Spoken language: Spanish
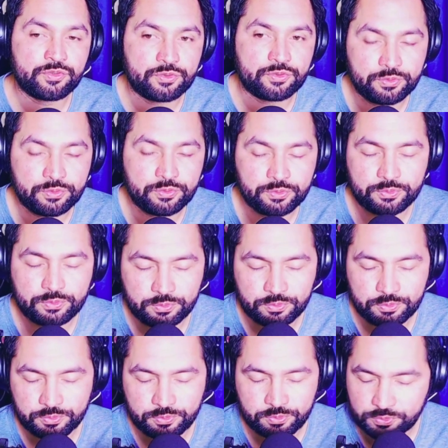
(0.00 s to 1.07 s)

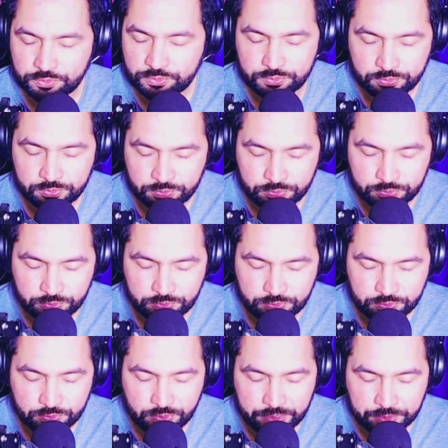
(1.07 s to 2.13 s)
su, su,
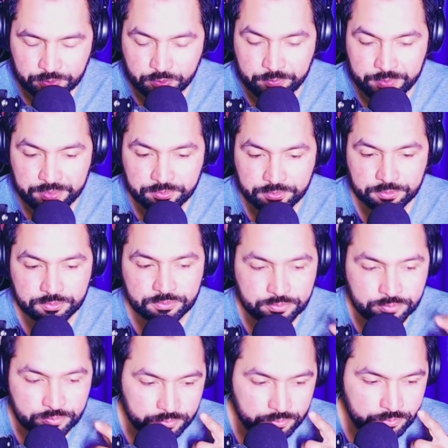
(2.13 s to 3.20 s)
su argumentos,
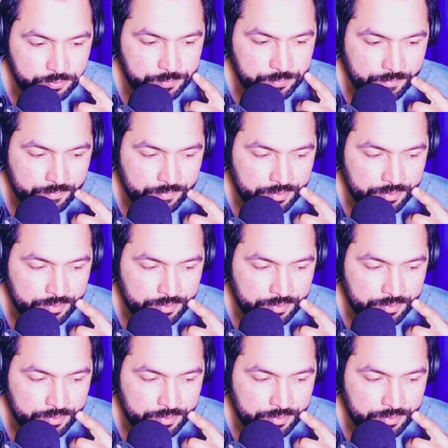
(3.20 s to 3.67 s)
su,